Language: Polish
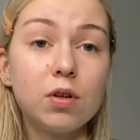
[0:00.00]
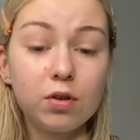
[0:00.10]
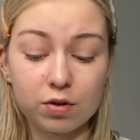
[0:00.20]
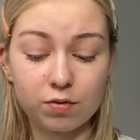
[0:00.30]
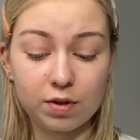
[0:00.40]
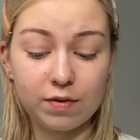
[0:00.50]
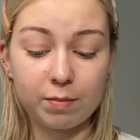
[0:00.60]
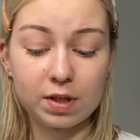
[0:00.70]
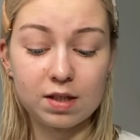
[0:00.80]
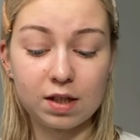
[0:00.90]
On kosztuje w
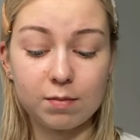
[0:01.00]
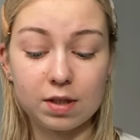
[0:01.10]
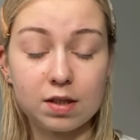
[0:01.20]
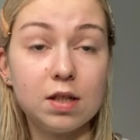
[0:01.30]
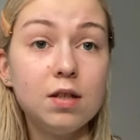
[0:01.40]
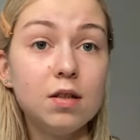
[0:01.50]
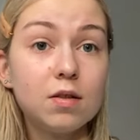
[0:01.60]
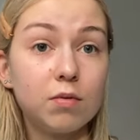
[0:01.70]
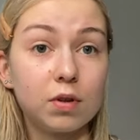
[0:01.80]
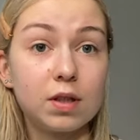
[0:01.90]
aptece chyba z 10
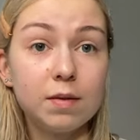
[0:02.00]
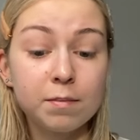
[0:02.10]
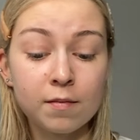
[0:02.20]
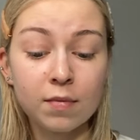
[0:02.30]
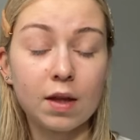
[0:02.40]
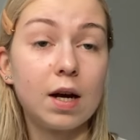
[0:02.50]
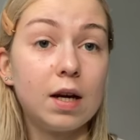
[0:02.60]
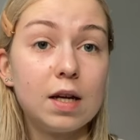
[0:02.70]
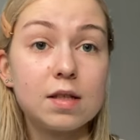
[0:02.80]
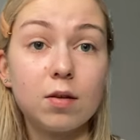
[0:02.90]
zł,
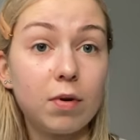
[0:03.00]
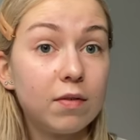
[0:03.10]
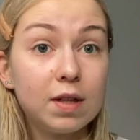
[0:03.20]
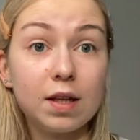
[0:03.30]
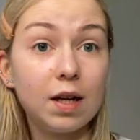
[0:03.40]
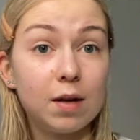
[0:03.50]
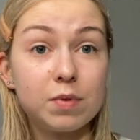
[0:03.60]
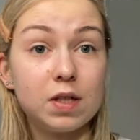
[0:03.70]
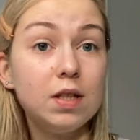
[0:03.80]
ale jest naprawdę najlepszy.